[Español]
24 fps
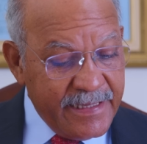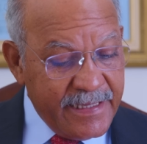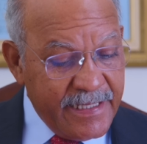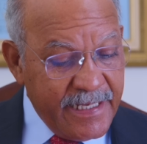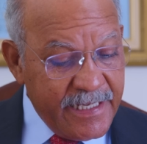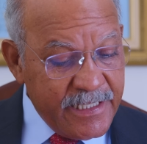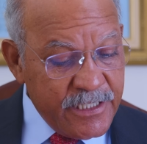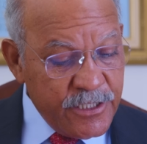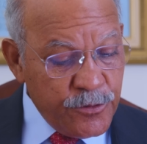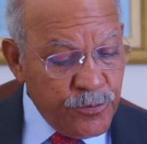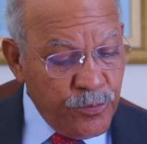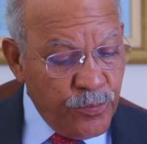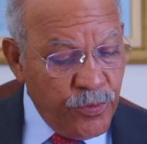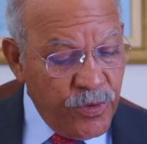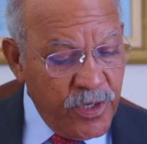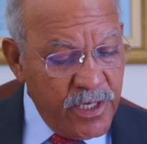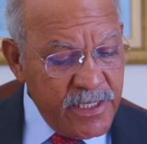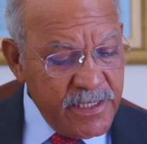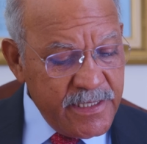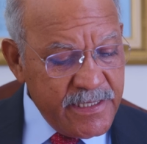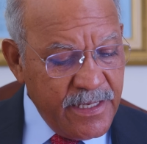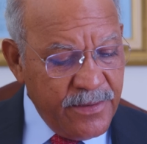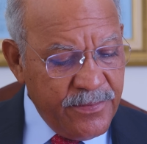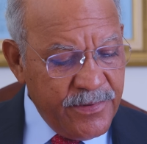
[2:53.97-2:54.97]

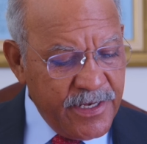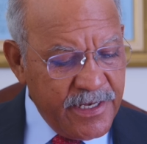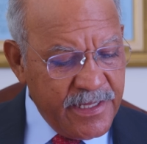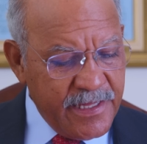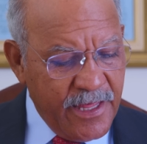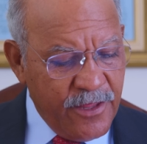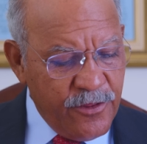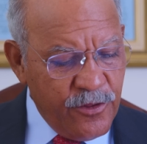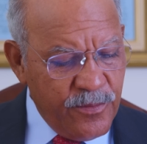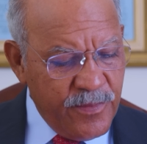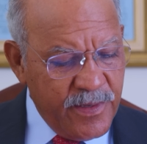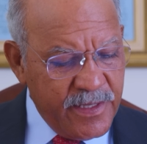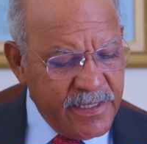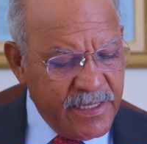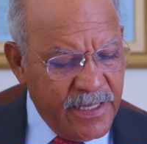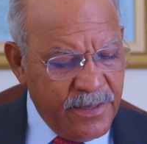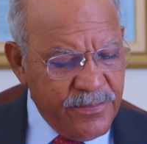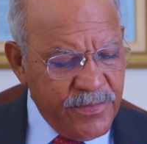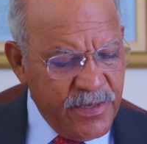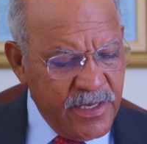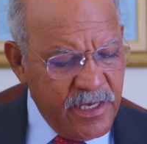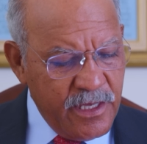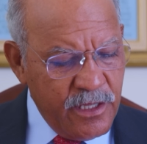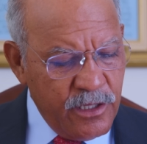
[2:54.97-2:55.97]
después de haber dado
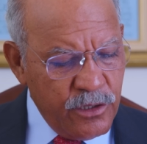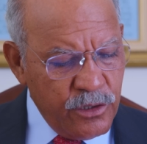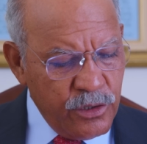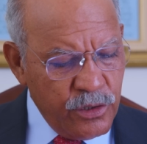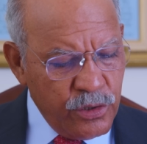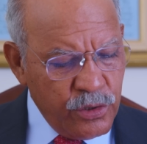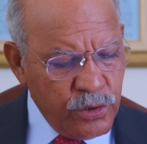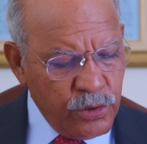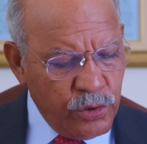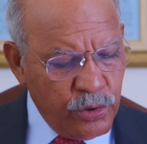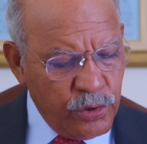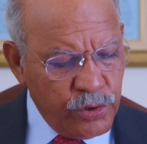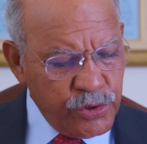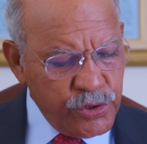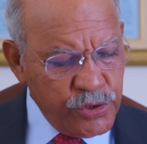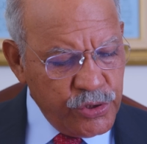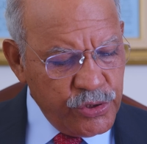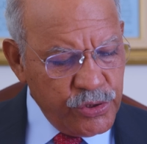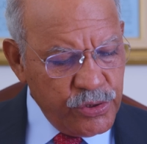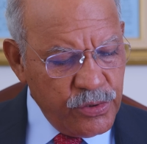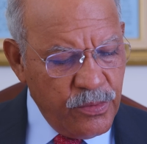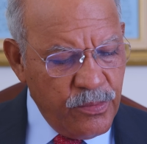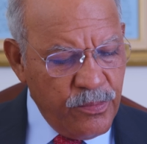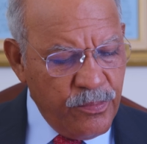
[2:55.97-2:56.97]

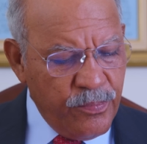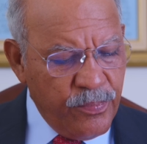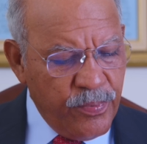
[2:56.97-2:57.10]
mandamientos